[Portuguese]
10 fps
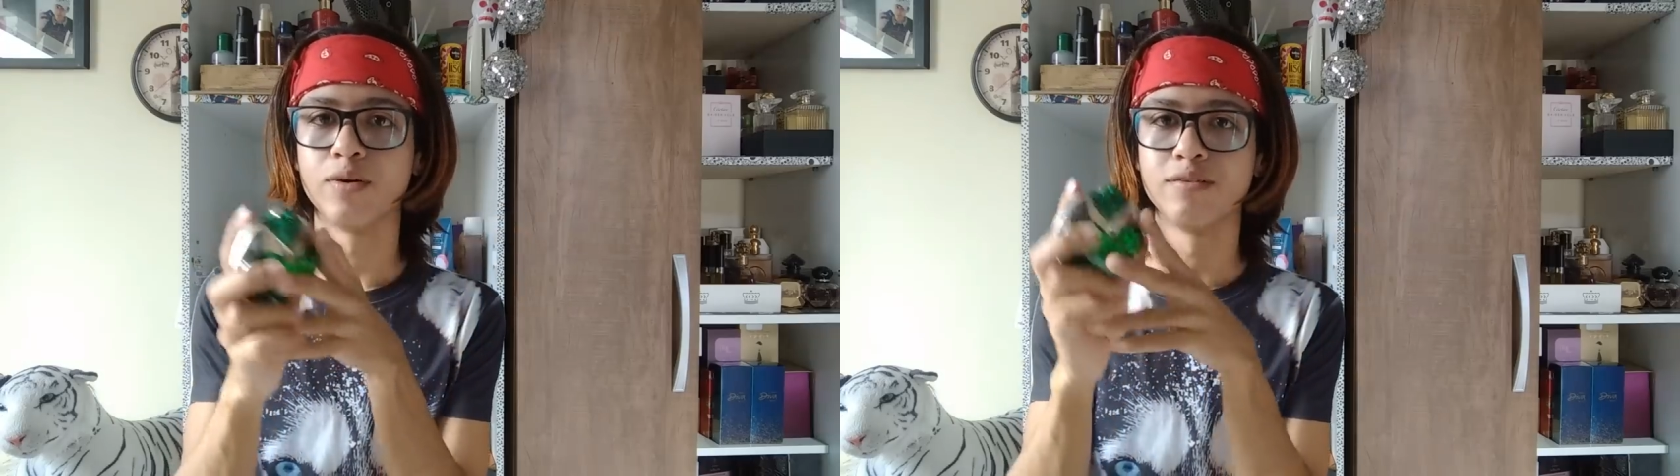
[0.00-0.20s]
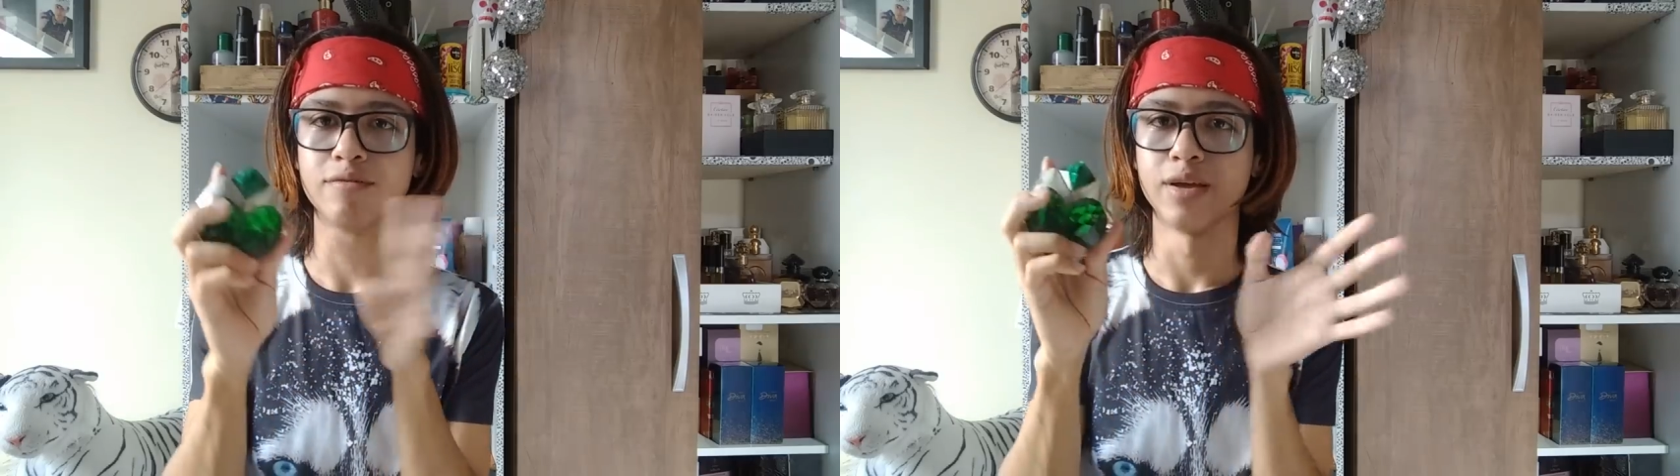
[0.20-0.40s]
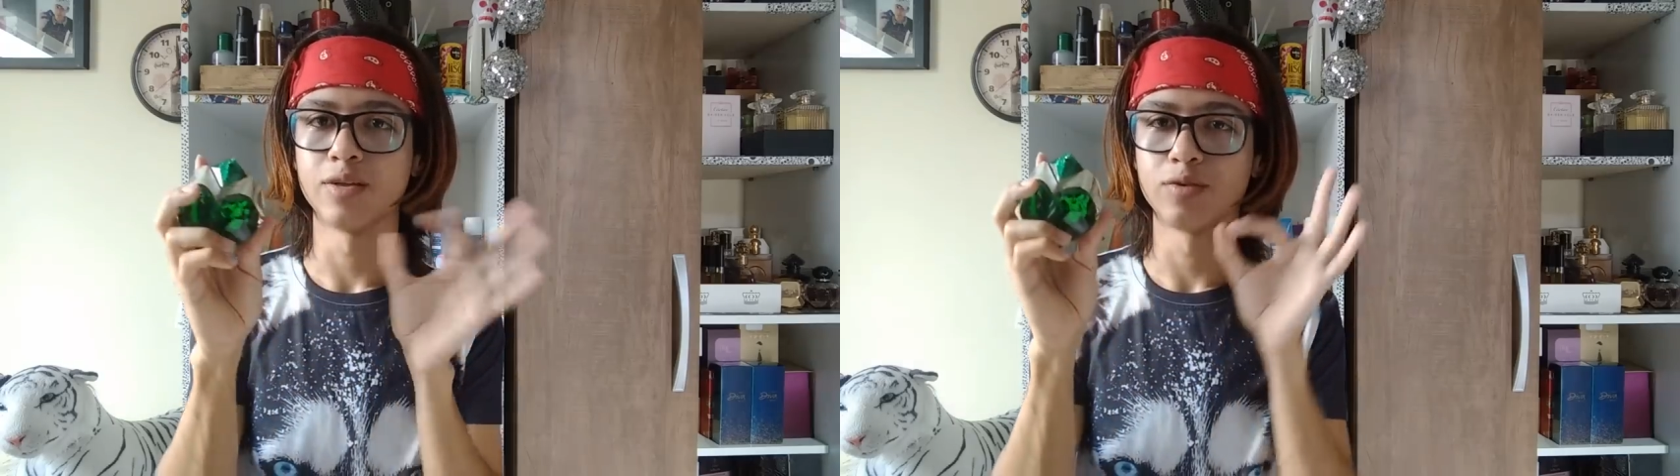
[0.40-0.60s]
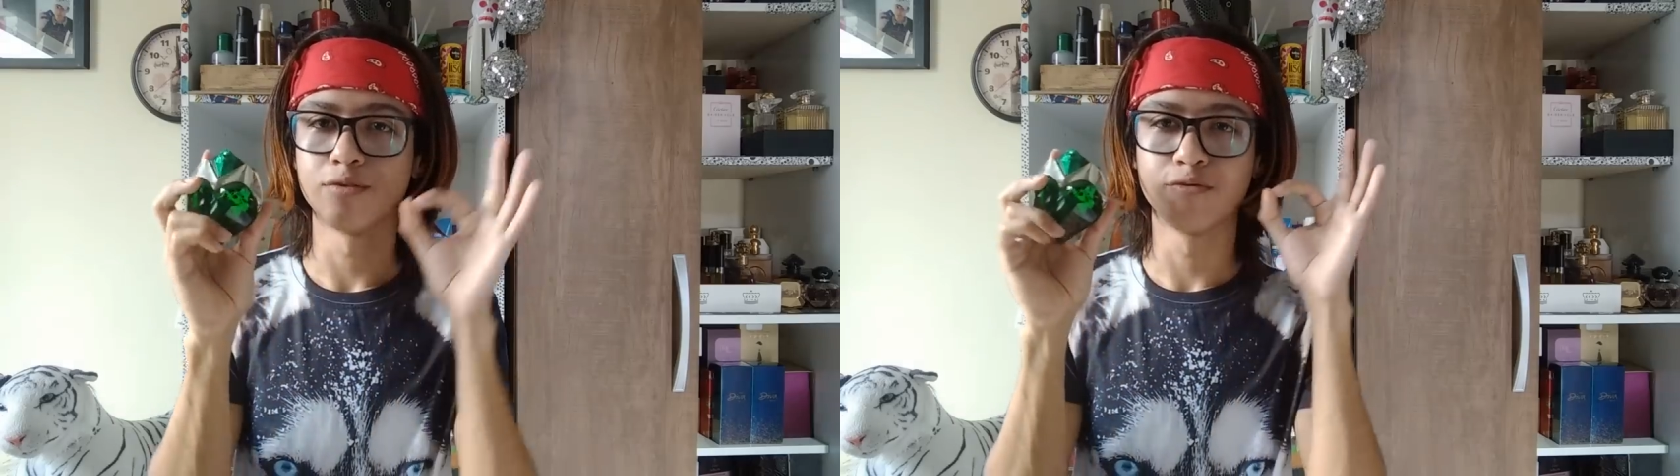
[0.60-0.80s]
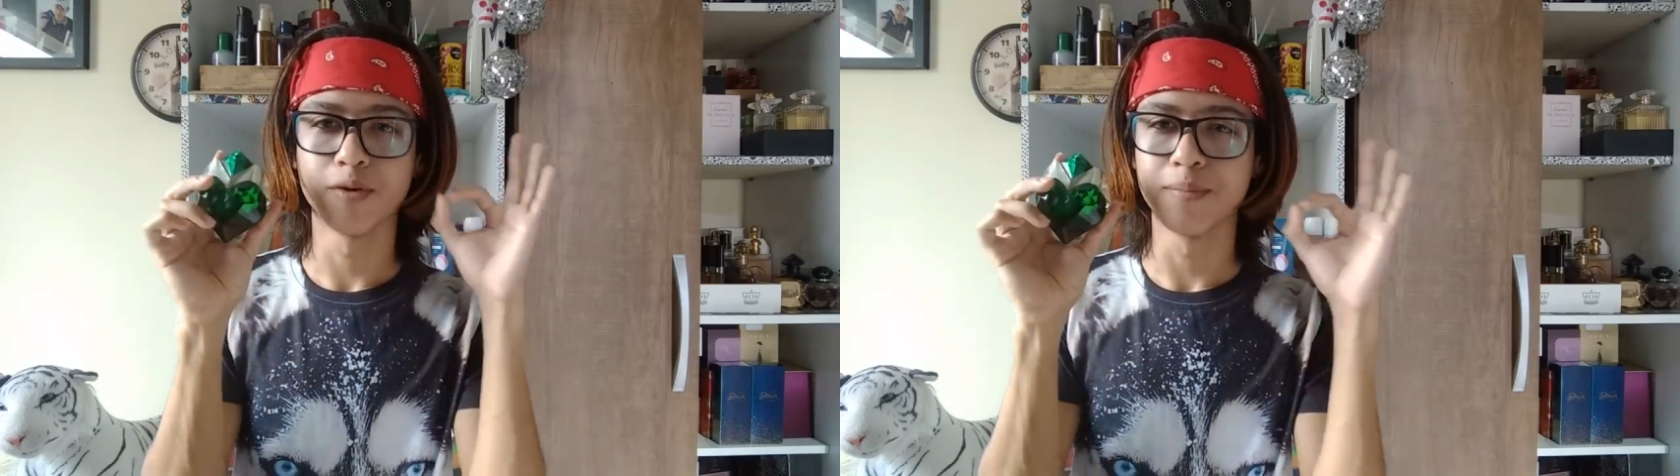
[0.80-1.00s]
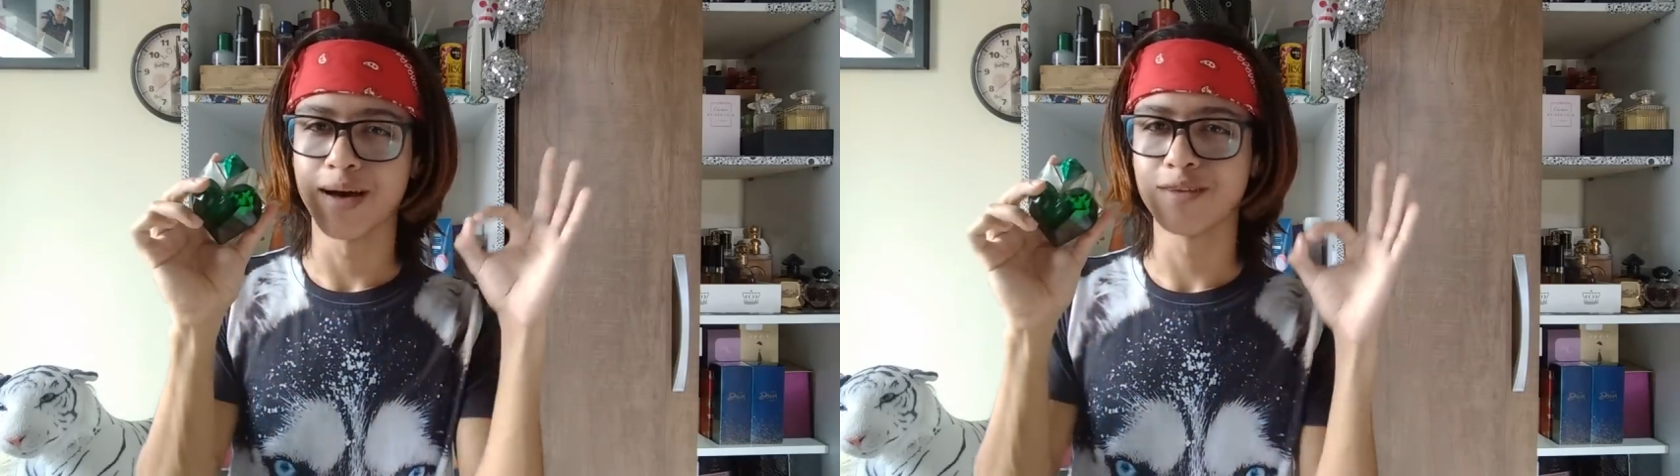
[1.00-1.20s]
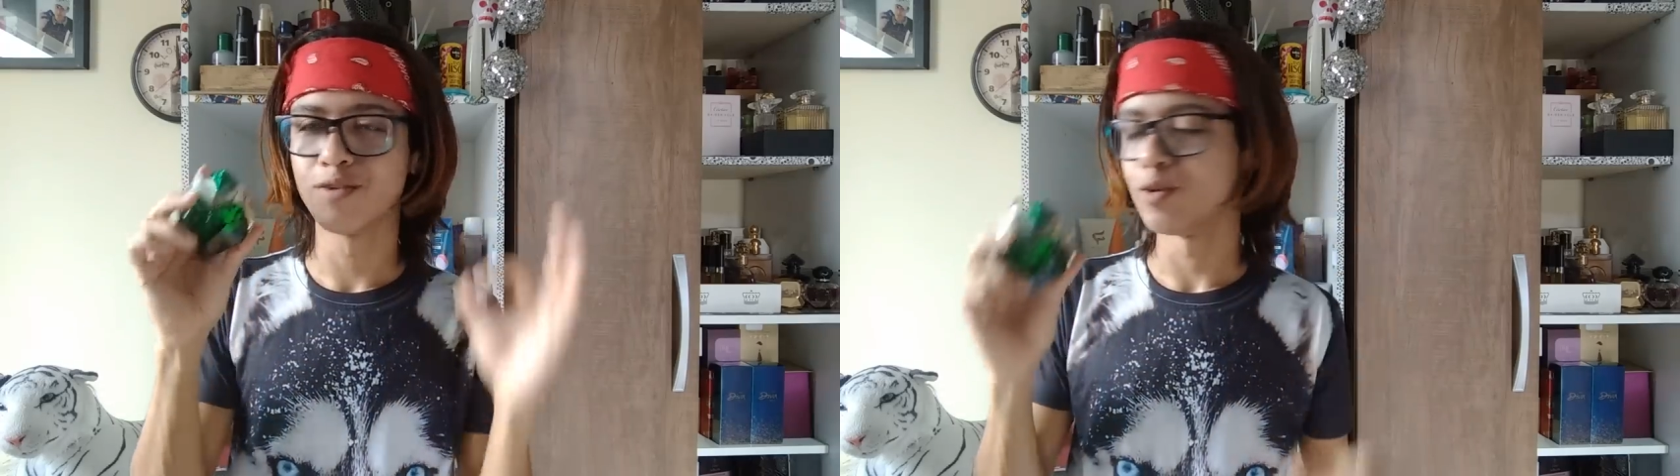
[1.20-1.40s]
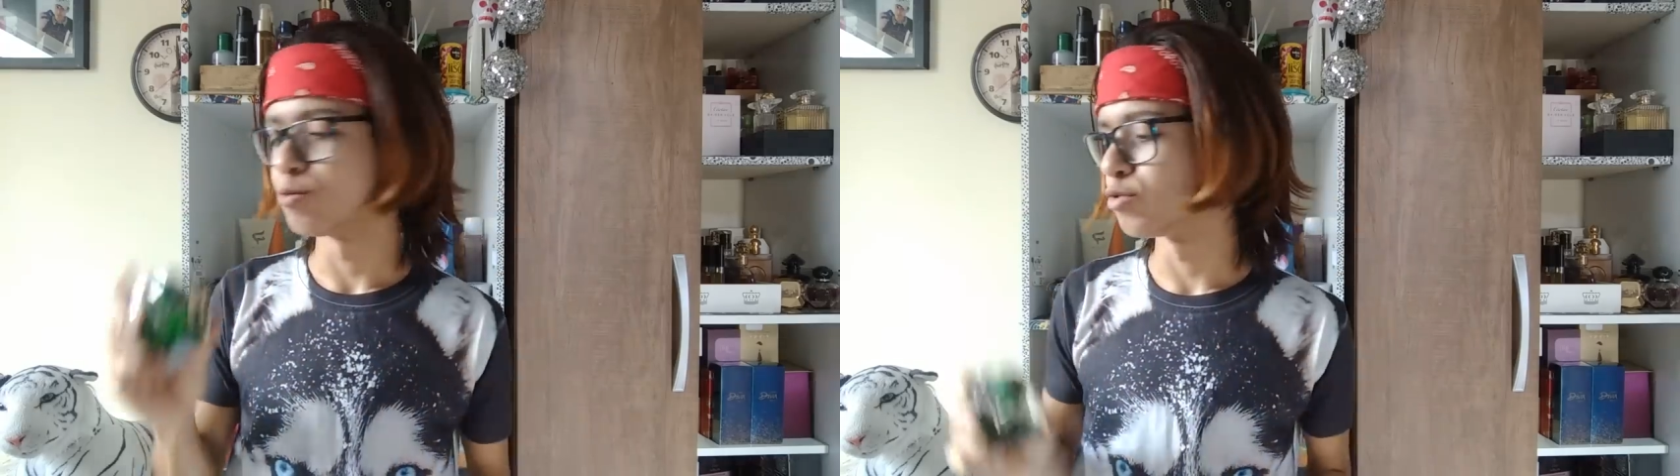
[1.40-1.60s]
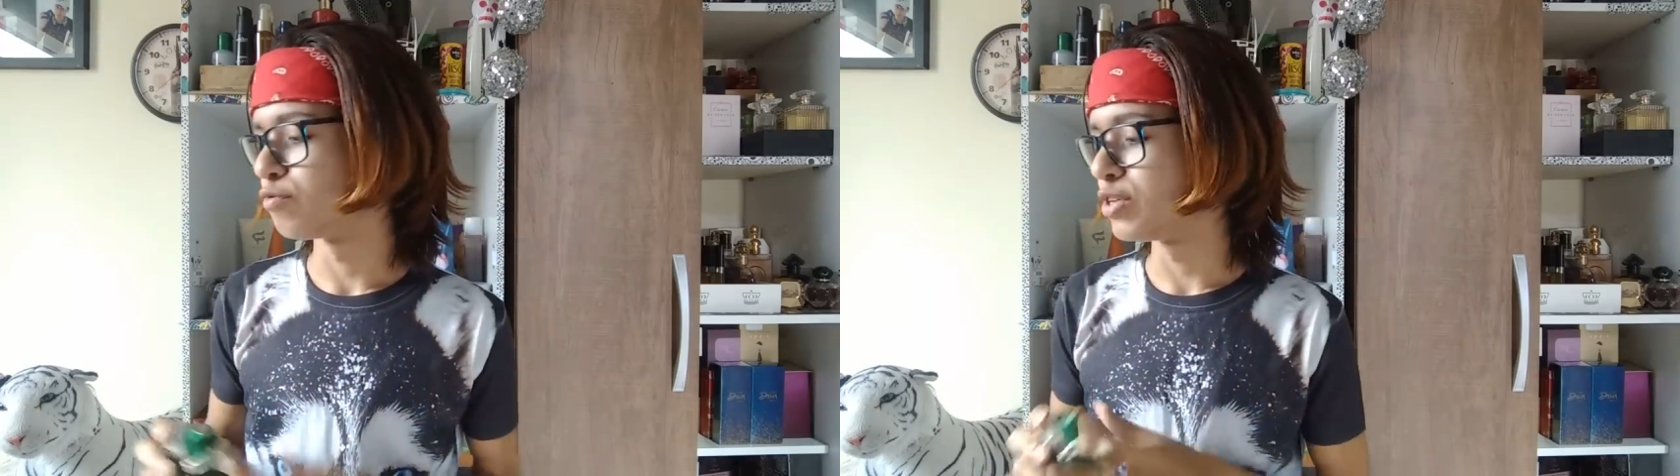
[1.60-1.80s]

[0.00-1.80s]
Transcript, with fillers: no evento e foi maravilhoso.